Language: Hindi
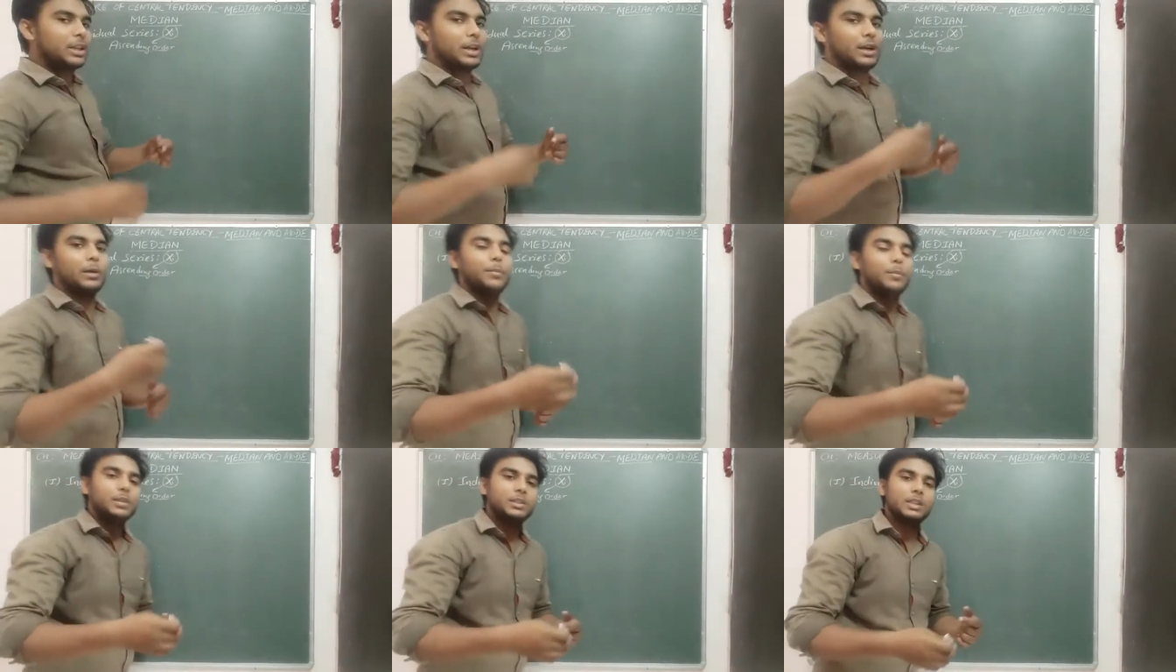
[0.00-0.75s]

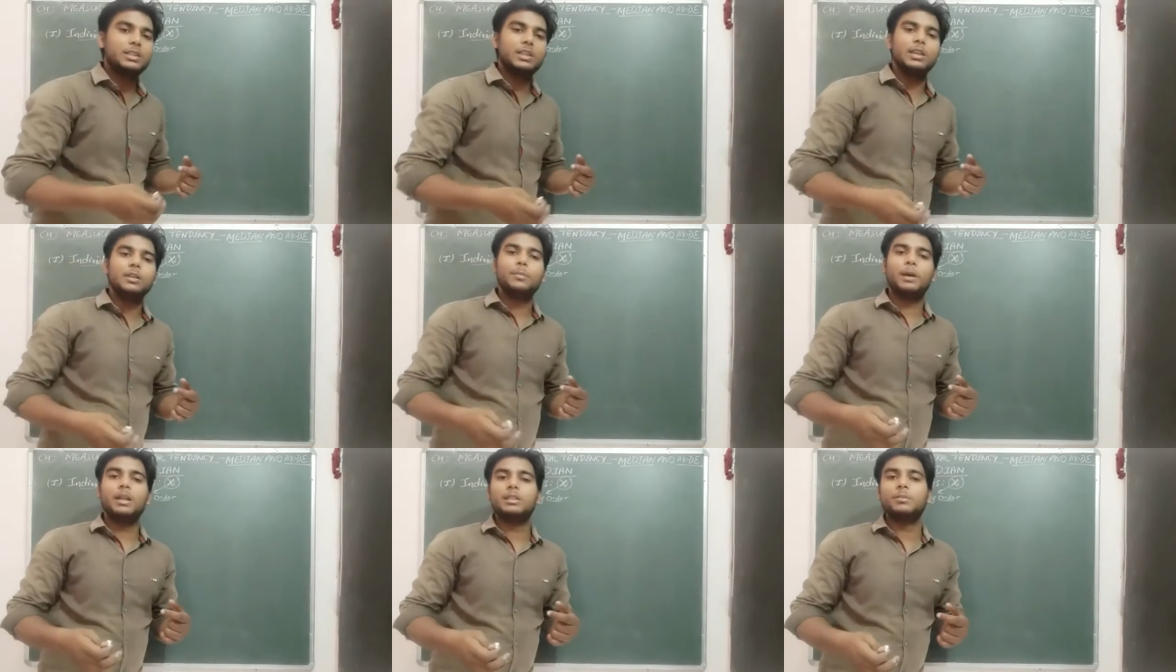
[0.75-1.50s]
क्रम जैसे
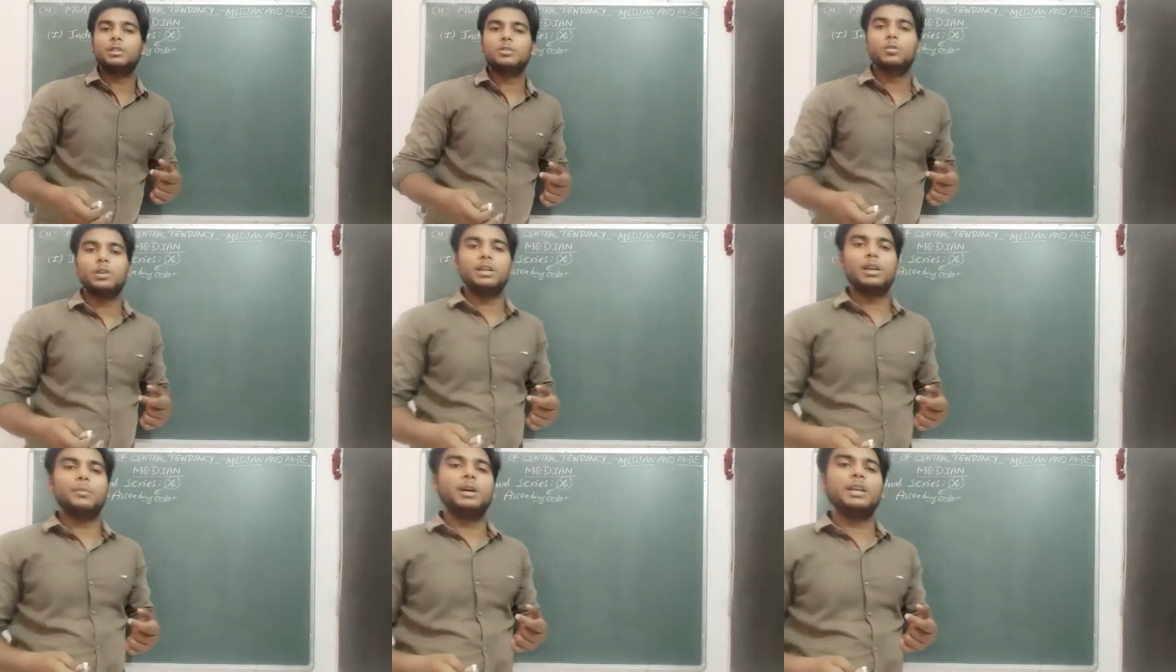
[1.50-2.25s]
पहले सबसे छोटी
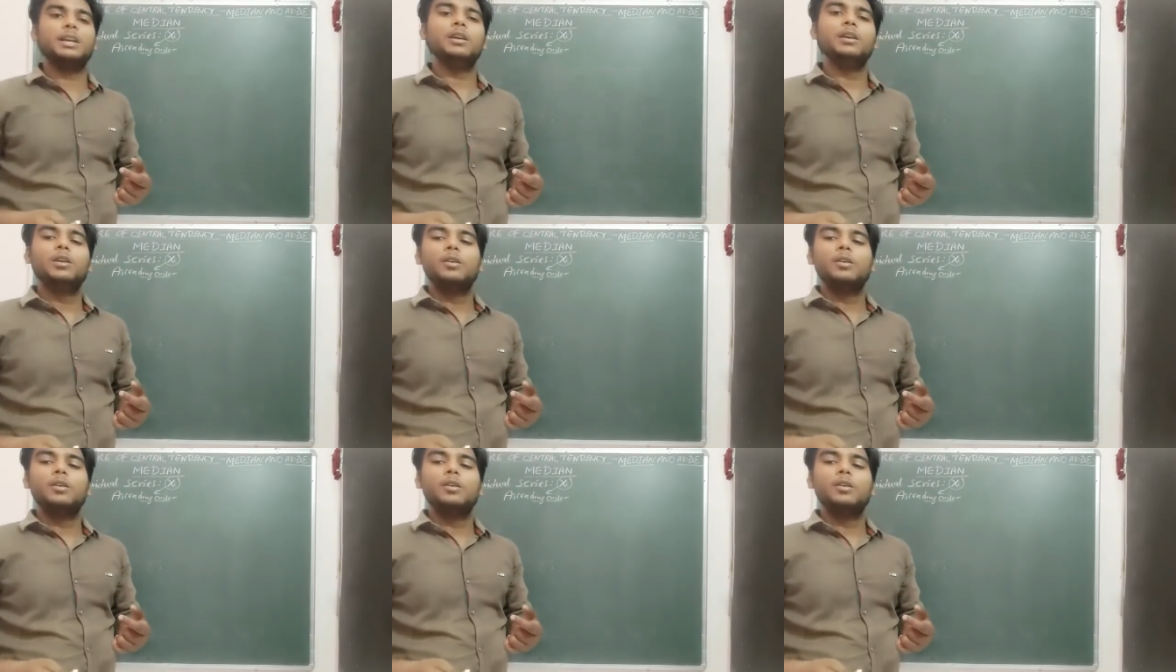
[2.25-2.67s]
ट्रम आएगी